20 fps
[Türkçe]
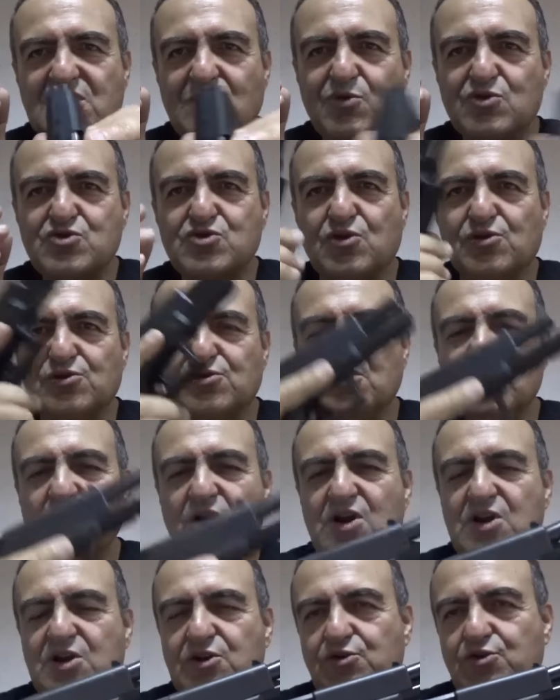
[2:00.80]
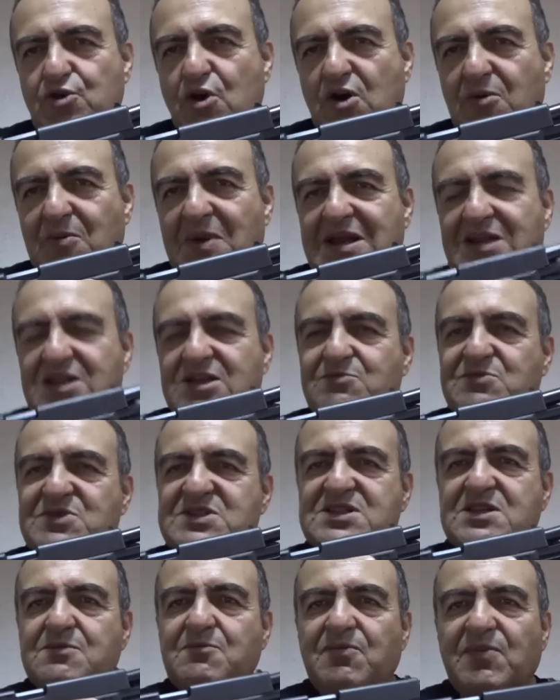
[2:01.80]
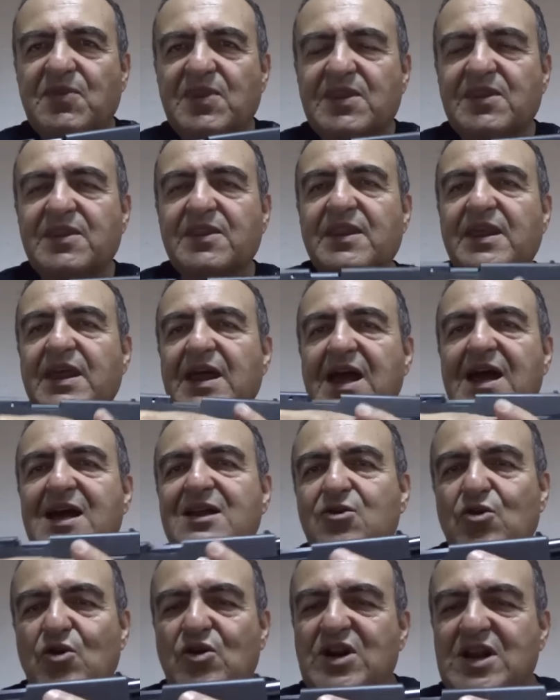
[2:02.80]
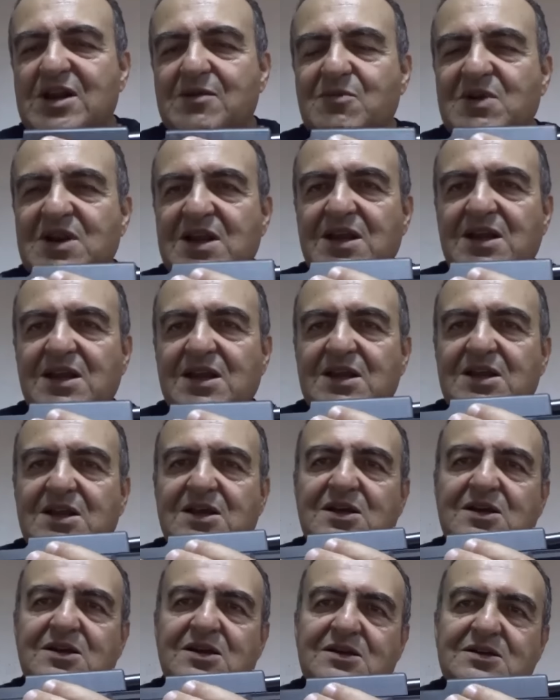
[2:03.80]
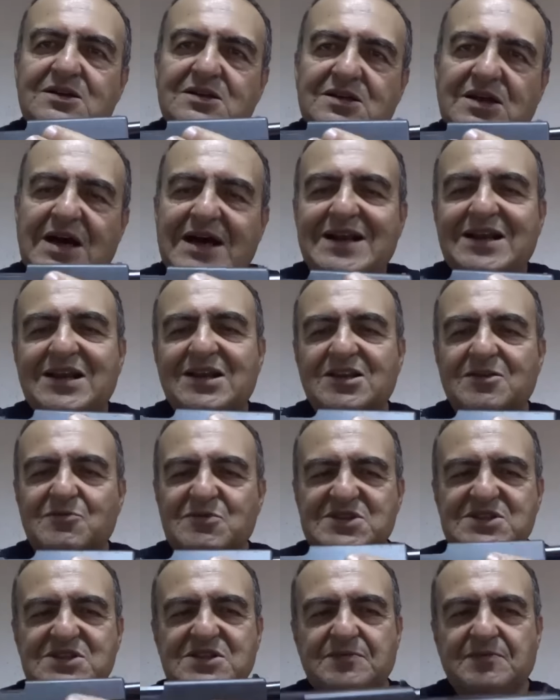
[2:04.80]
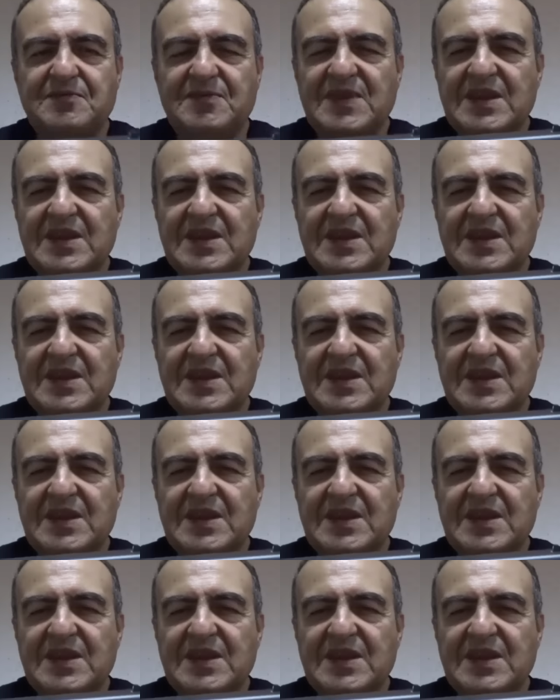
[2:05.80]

de boş olduğunu görmek bizim en önemli e, hareketimiz.